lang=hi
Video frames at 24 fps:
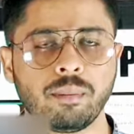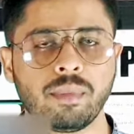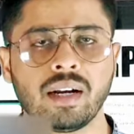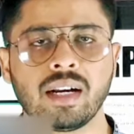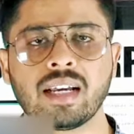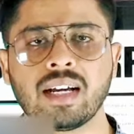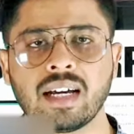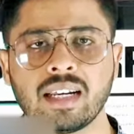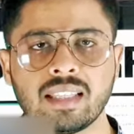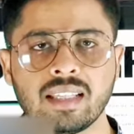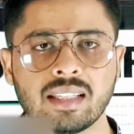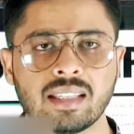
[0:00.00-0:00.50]

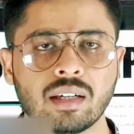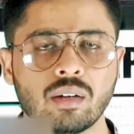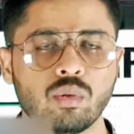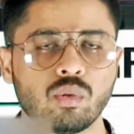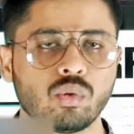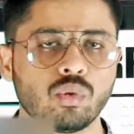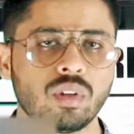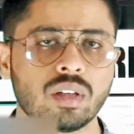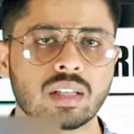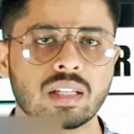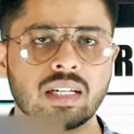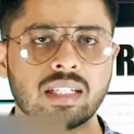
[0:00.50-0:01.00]
पेमेंट कर देता
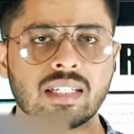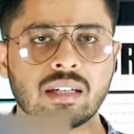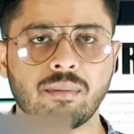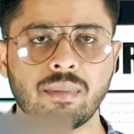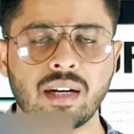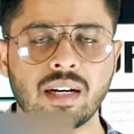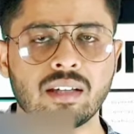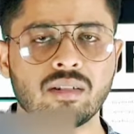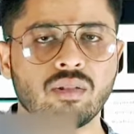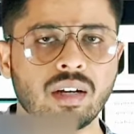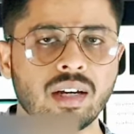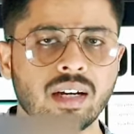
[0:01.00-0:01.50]
हूँ तो इसका
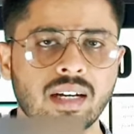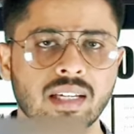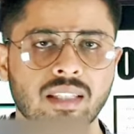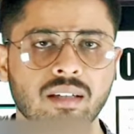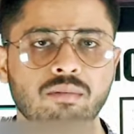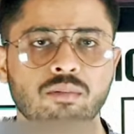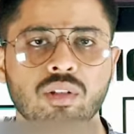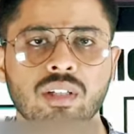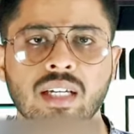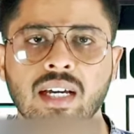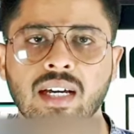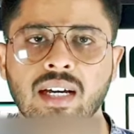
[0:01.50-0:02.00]
झमेला जो है
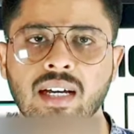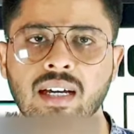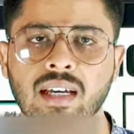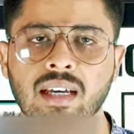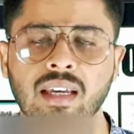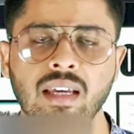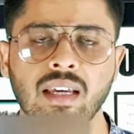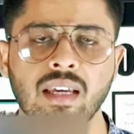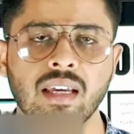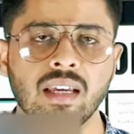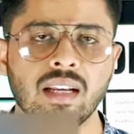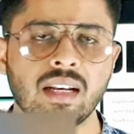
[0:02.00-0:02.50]
ख़त्म हो जाएगा
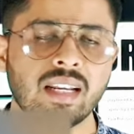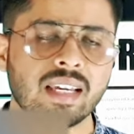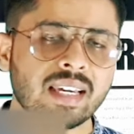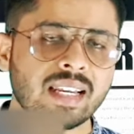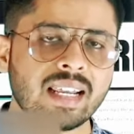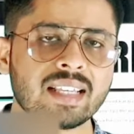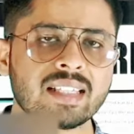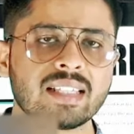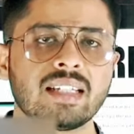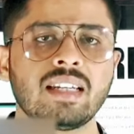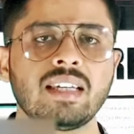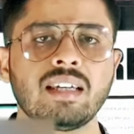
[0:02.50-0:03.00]

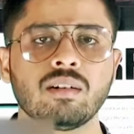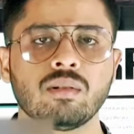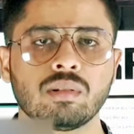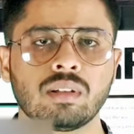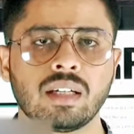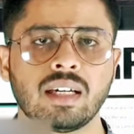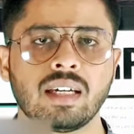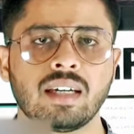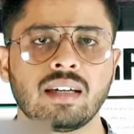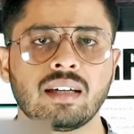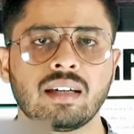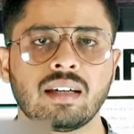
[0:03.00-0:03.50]
लेकिन ऐसा नहीं
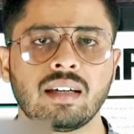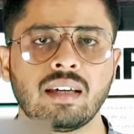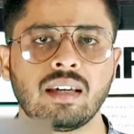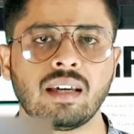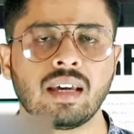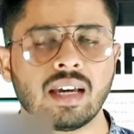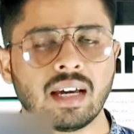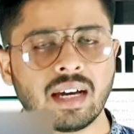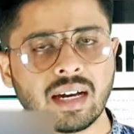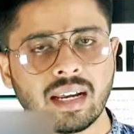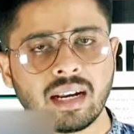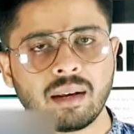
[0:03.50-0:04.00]
होता है
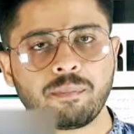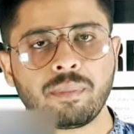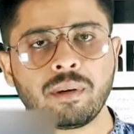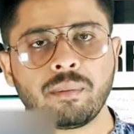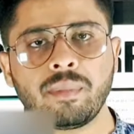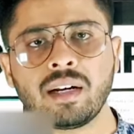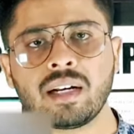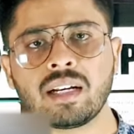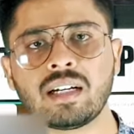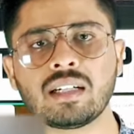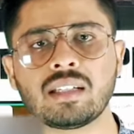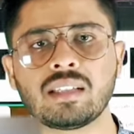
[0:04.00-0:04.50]
अगर आप
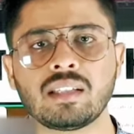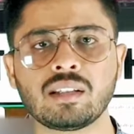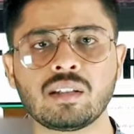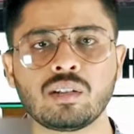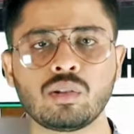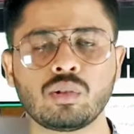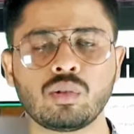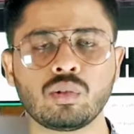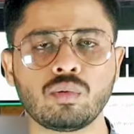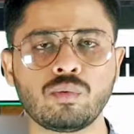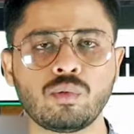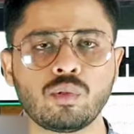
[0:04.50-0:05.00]
पेमेंट कर देते
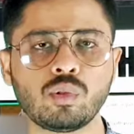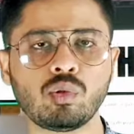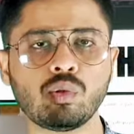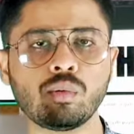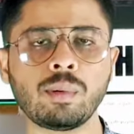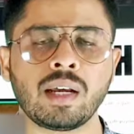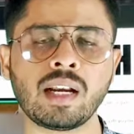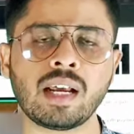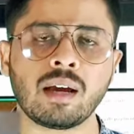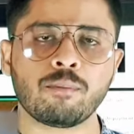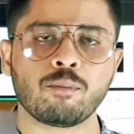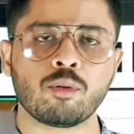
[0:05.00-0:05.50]
हो तो वो
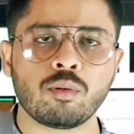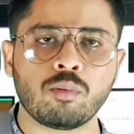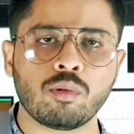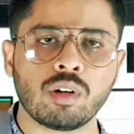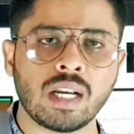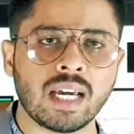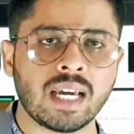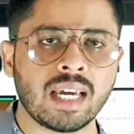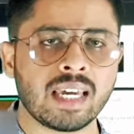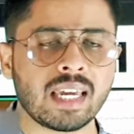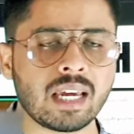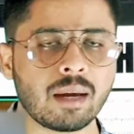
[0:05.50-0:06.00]
दोबारा आपको
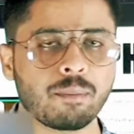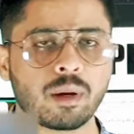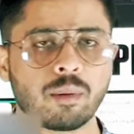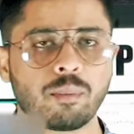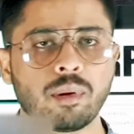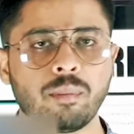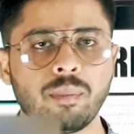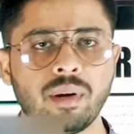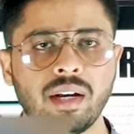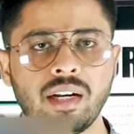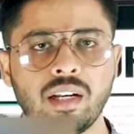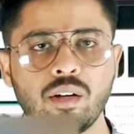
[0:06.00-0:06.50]
बोलेगा कि आपका
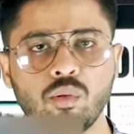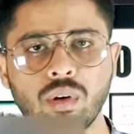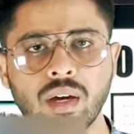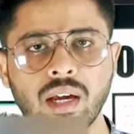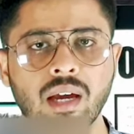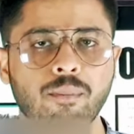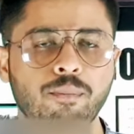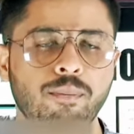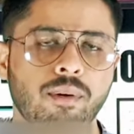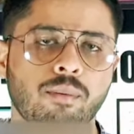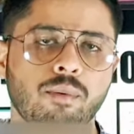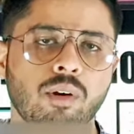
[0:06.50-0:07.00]
पेमेंट ड्यू
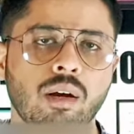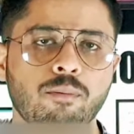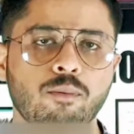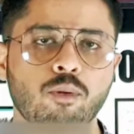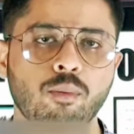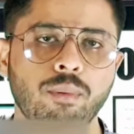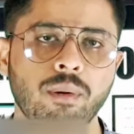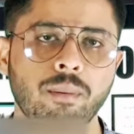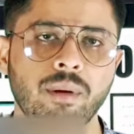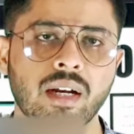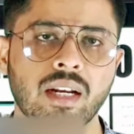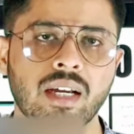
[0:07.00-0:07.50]
है आप,
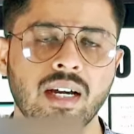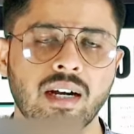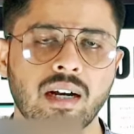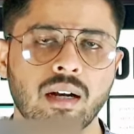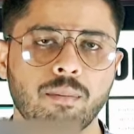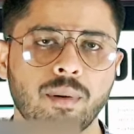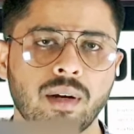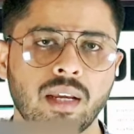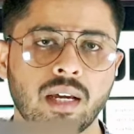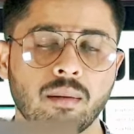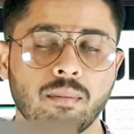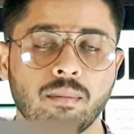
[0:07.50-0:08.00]
आपको पेमेंट
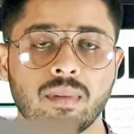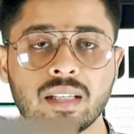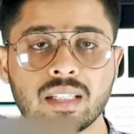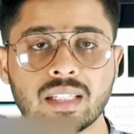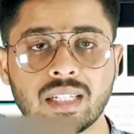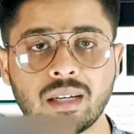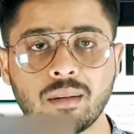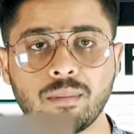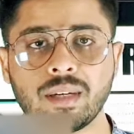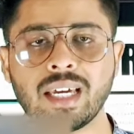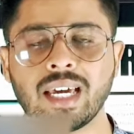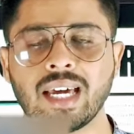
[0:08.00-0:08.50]
करना पड़ेगा
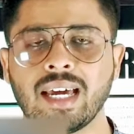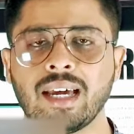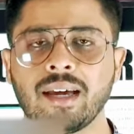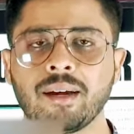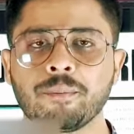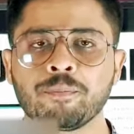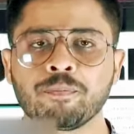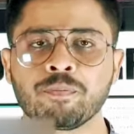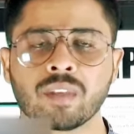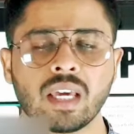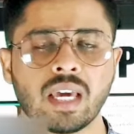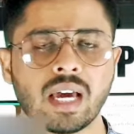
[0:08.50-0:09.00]
मतलब क्या
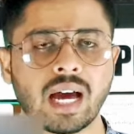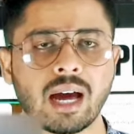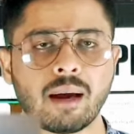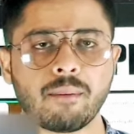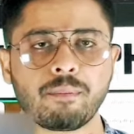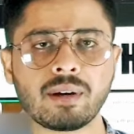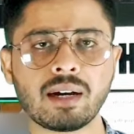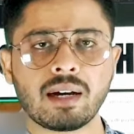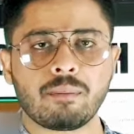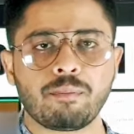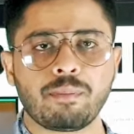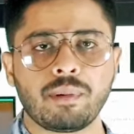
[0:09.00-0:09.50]
है
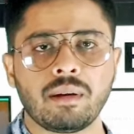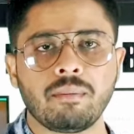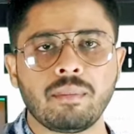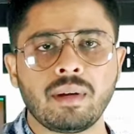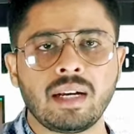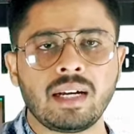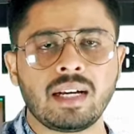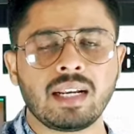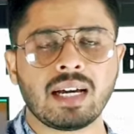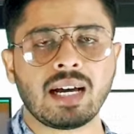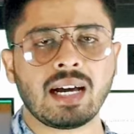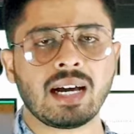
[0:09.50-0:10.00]
आपका
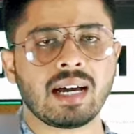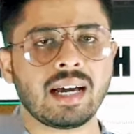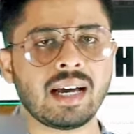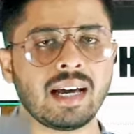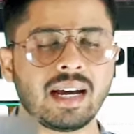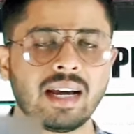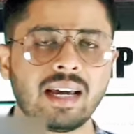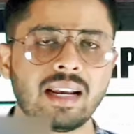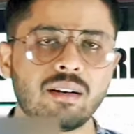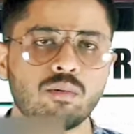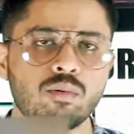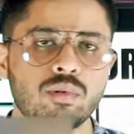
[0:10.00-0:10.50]
पेमेंट
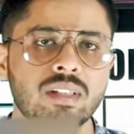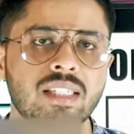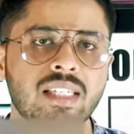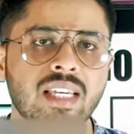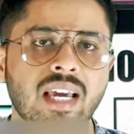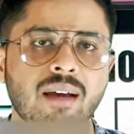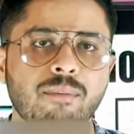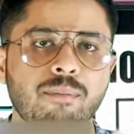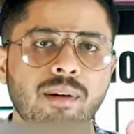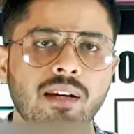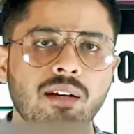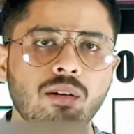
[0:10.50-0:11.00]
अगर
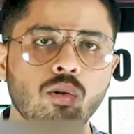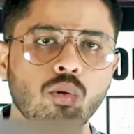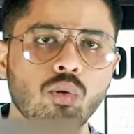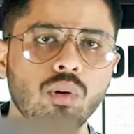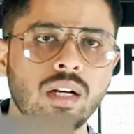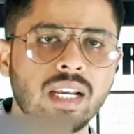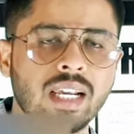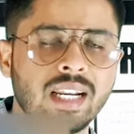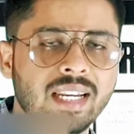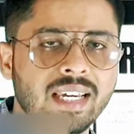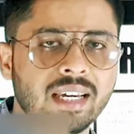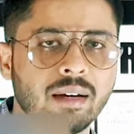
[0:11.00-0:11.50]
उनसे आपने
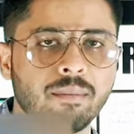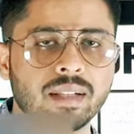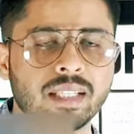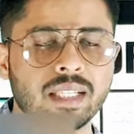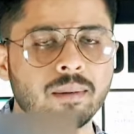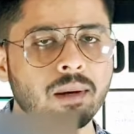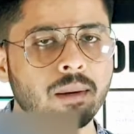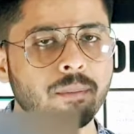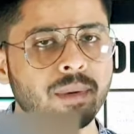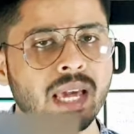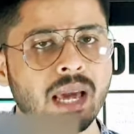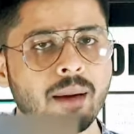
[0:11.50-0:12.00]
लोन ले लिया
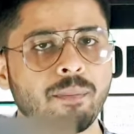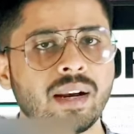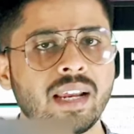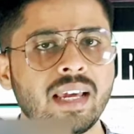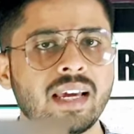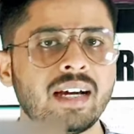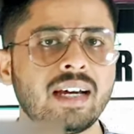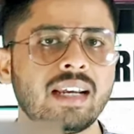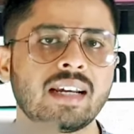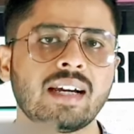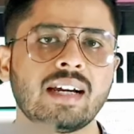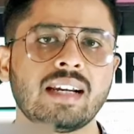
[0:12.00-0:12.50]
मतलब आपने
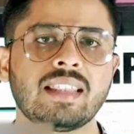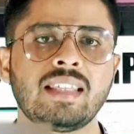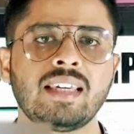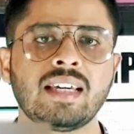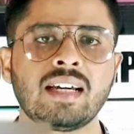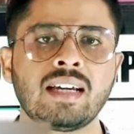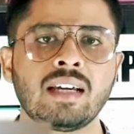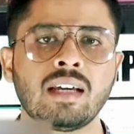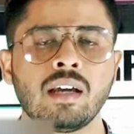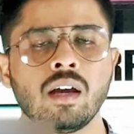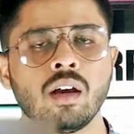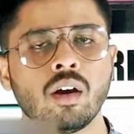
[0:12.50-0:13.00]
अप्लाई अगर कर
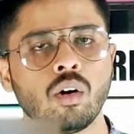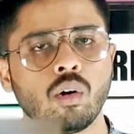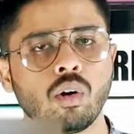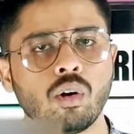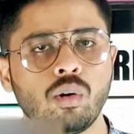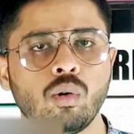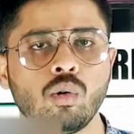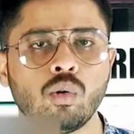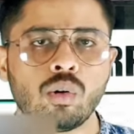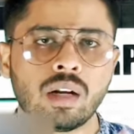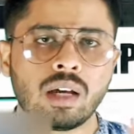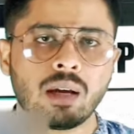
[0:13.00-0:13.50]
दिया
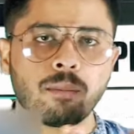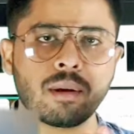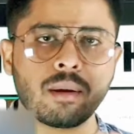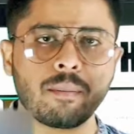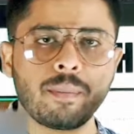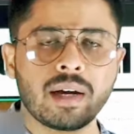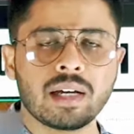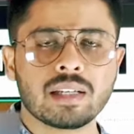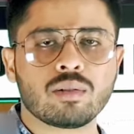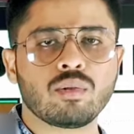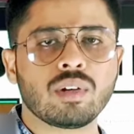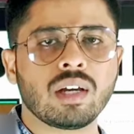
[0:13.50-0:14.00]
और लोन
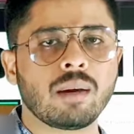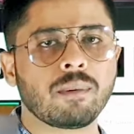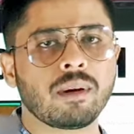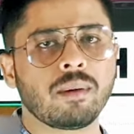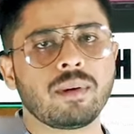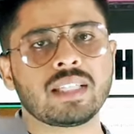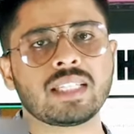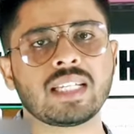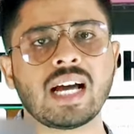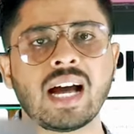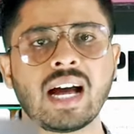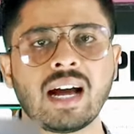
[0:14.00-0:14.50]
आपका पास हो गया
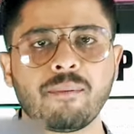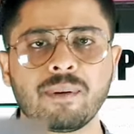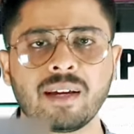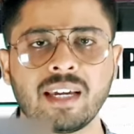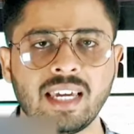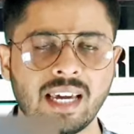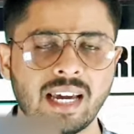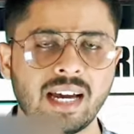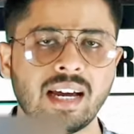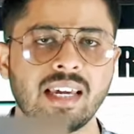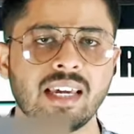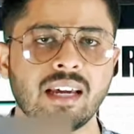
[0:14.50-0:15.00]
आपके पास आप
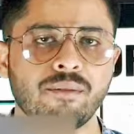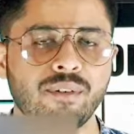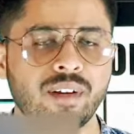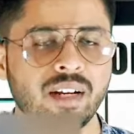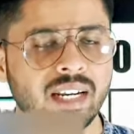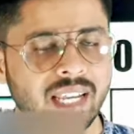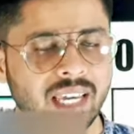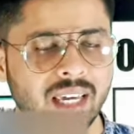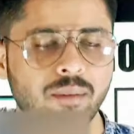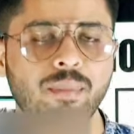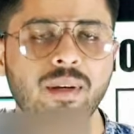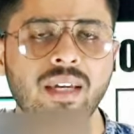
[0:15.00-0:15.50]
गया या
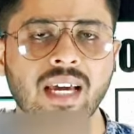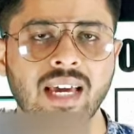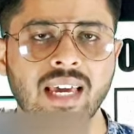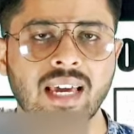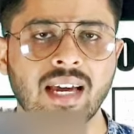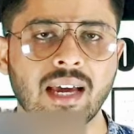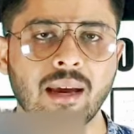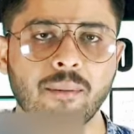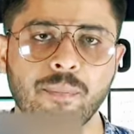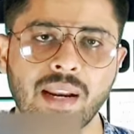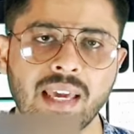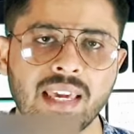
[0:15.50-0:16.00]
फिर नहीं भी
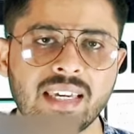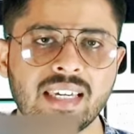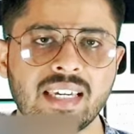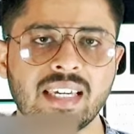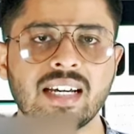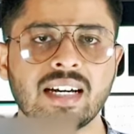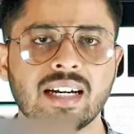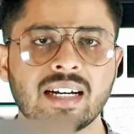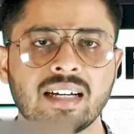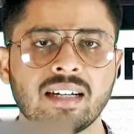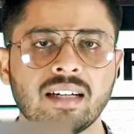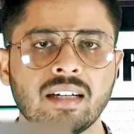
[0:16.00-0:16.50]
आया अप्लाई
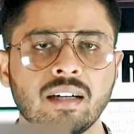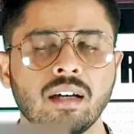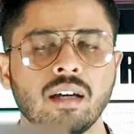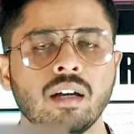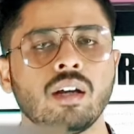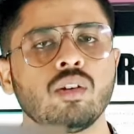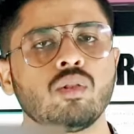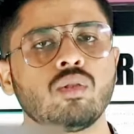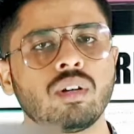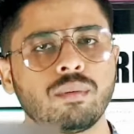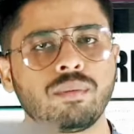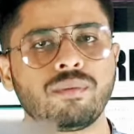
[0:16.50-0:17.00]
किया
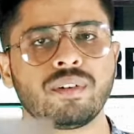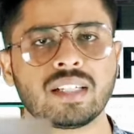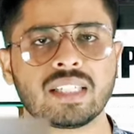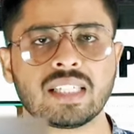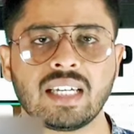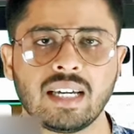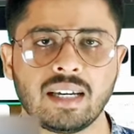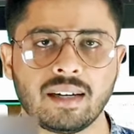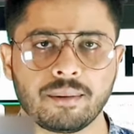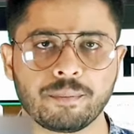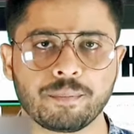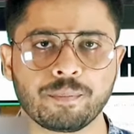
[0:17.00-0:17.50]
तो आप
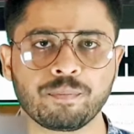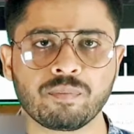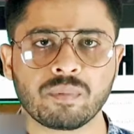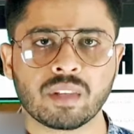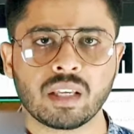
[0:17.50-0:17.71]
फंस गए